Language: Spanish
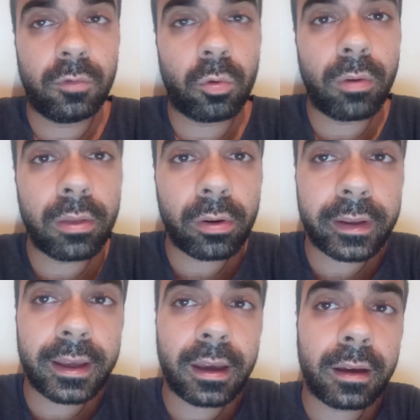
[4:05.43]
jugador
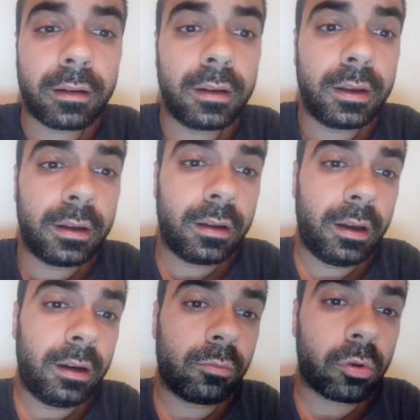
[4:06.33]
que
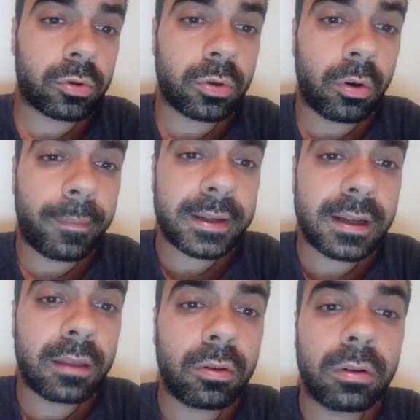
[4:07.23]
el curso
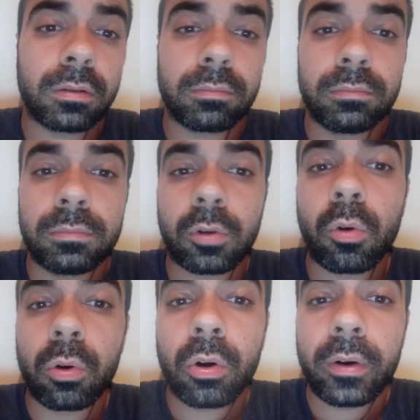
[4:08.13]
pasado mm,
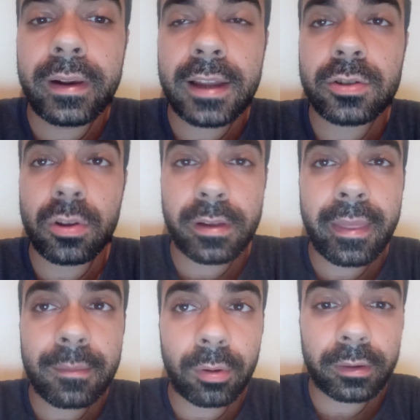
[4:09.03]
jugó en la Sociedad
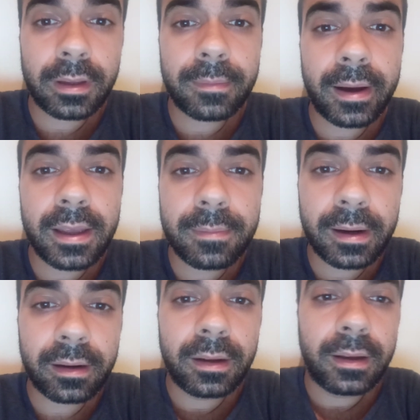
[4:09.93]
Deportiva
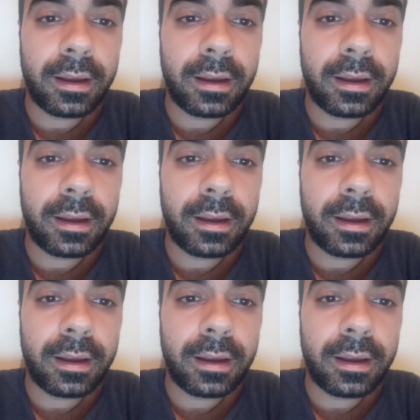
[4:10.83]
Ibar,